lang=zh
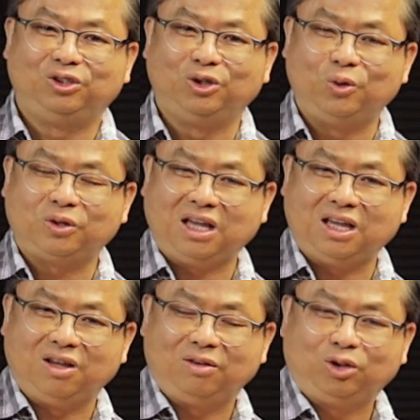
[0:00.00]
都
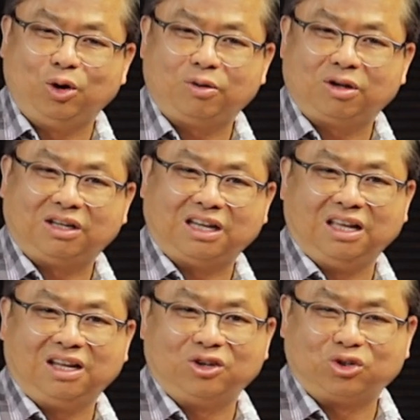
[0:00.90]
给都
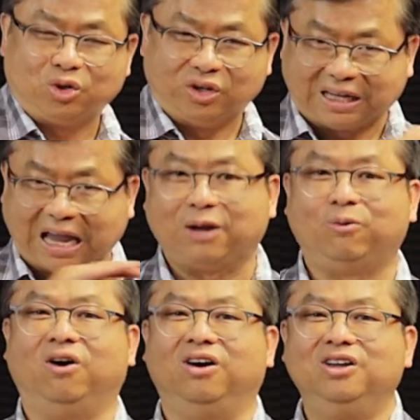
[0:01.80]
给那个水盖
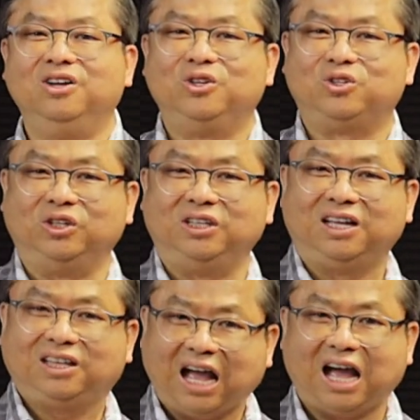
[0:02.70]
过，所以
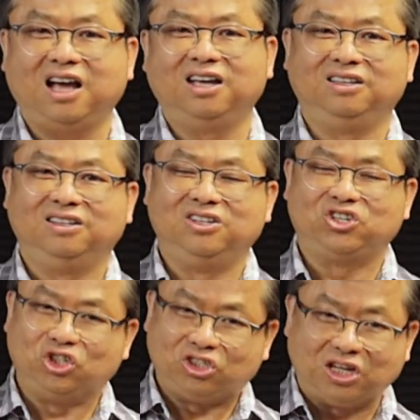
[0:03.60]
呢，他
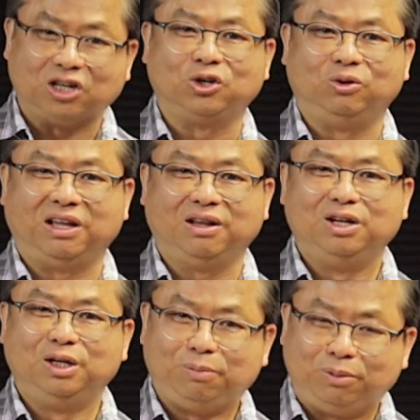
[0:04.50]
是接受呢
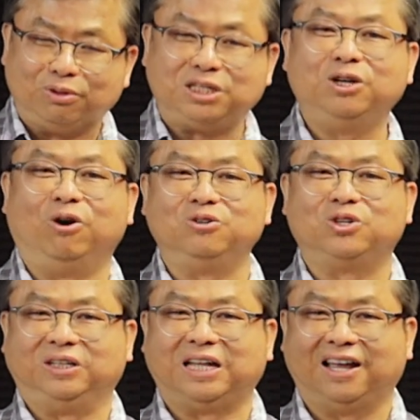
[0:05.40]
普西洪
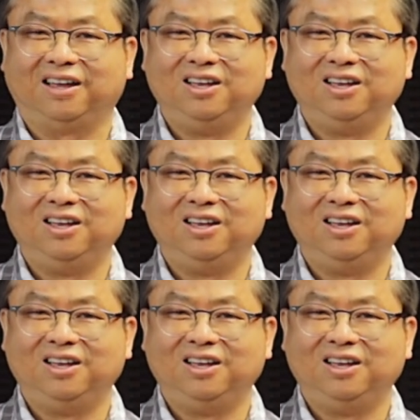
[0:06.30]
水的。